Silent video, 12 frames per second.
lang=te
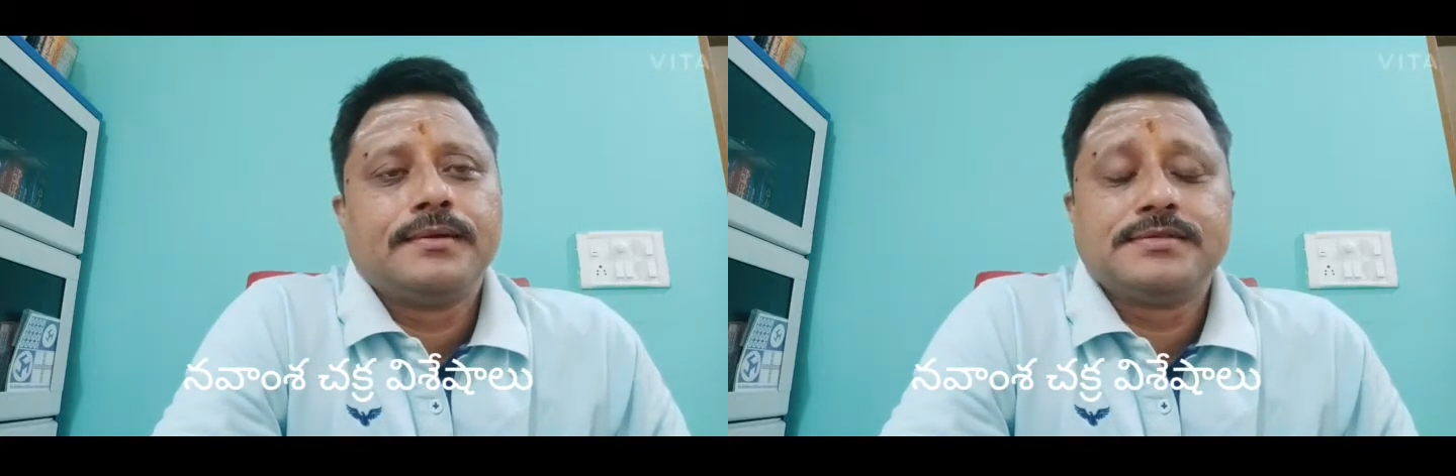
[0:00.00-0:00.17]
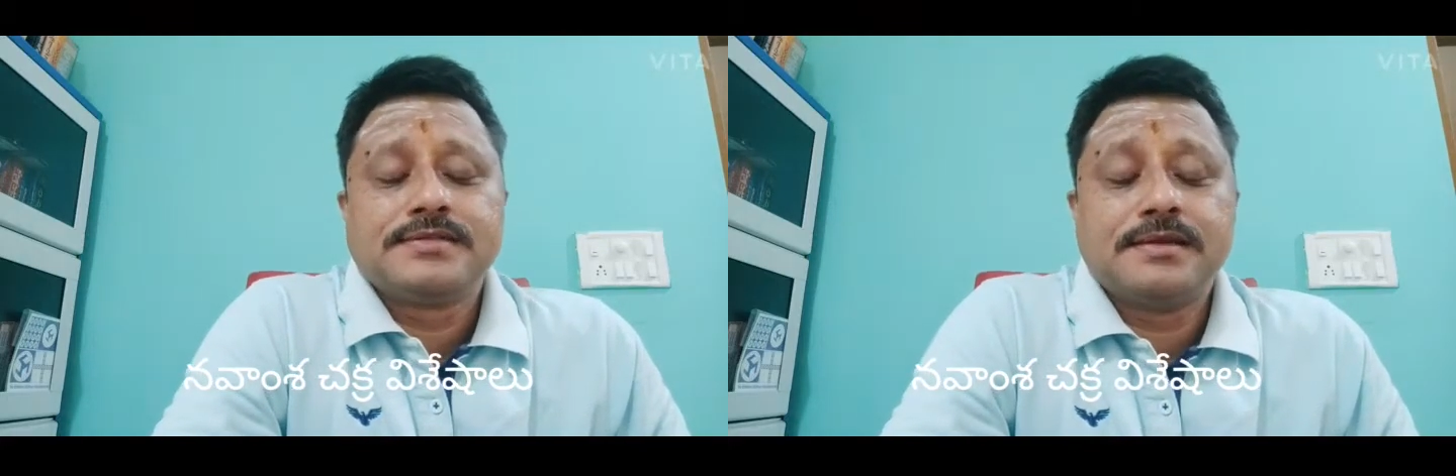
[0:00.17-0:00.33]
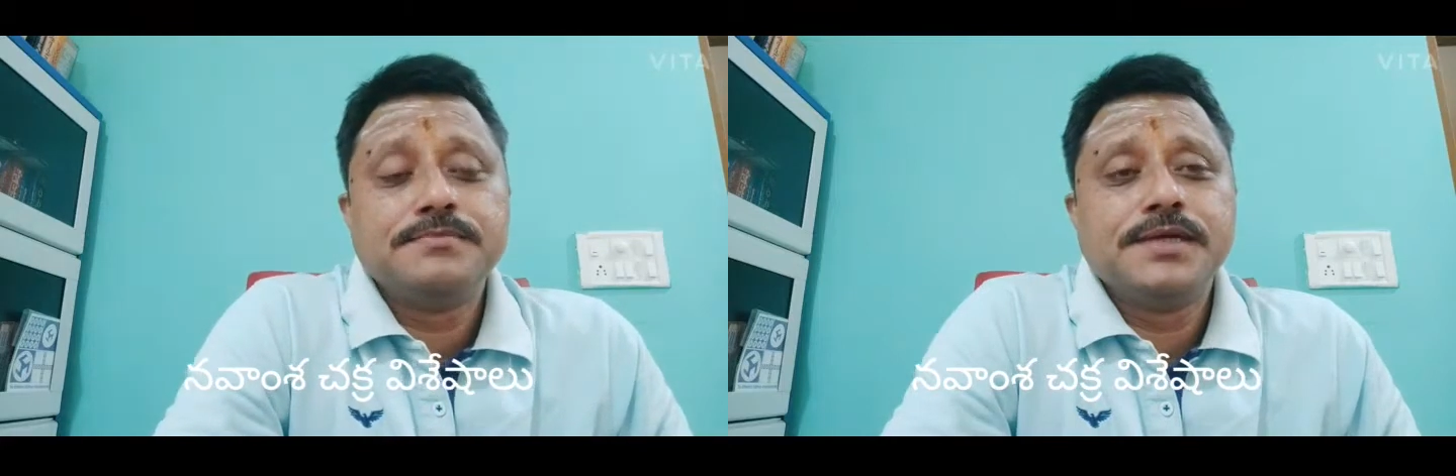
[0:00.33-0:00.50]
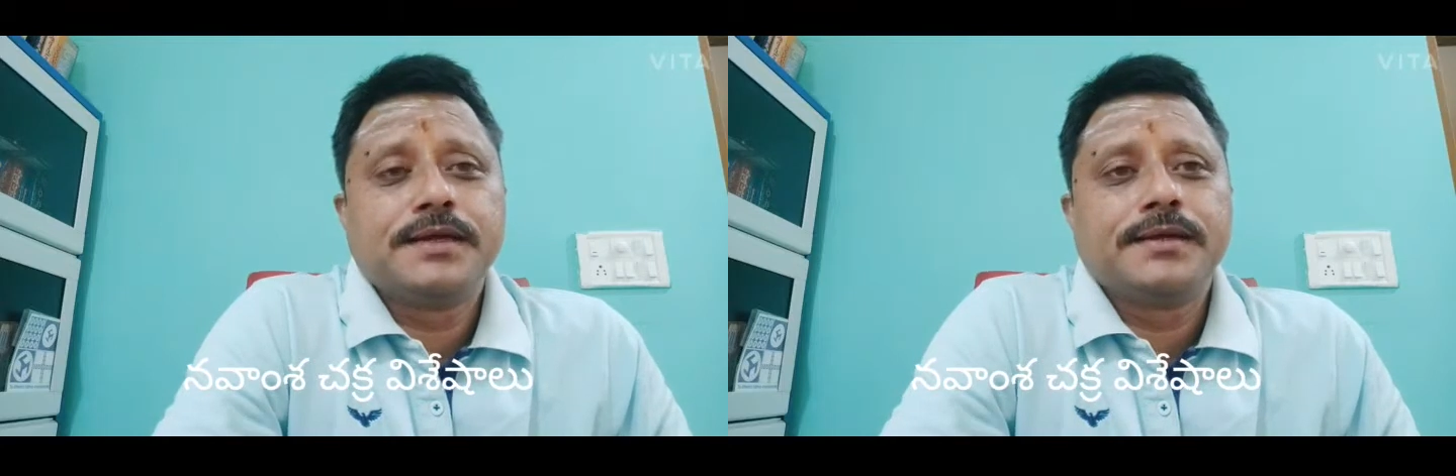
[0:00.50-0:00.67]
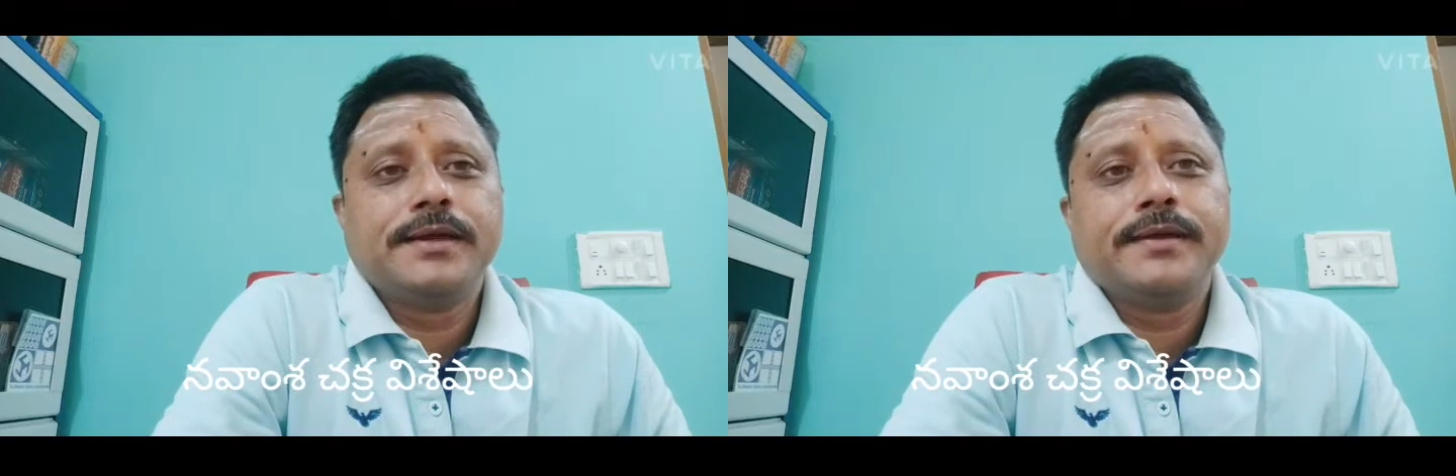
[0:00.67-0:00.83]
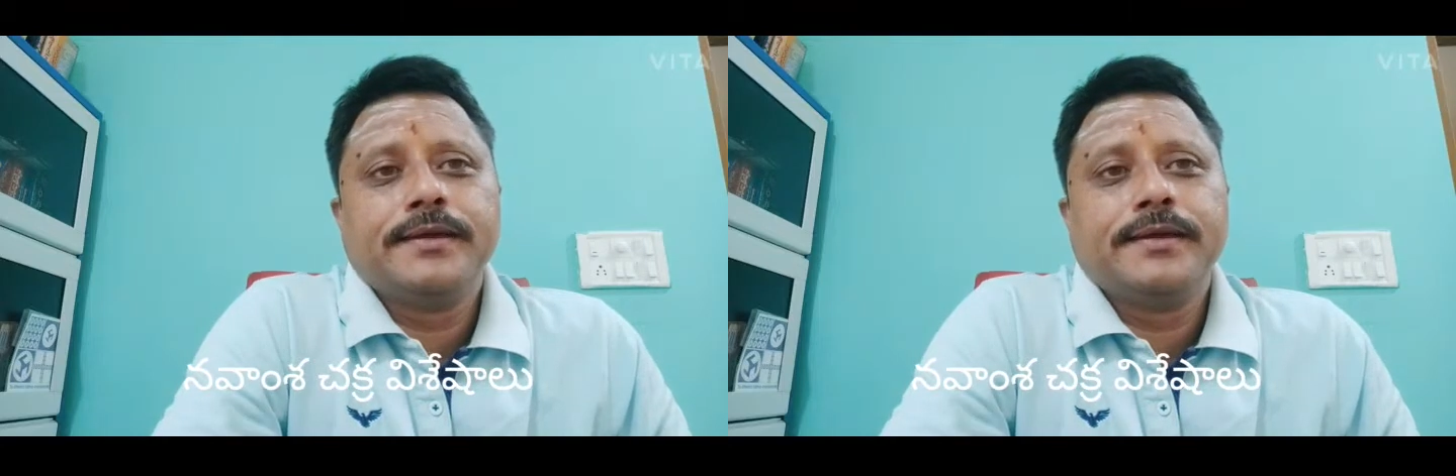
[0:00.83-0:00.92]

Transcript: సబ్జెక్ట్ని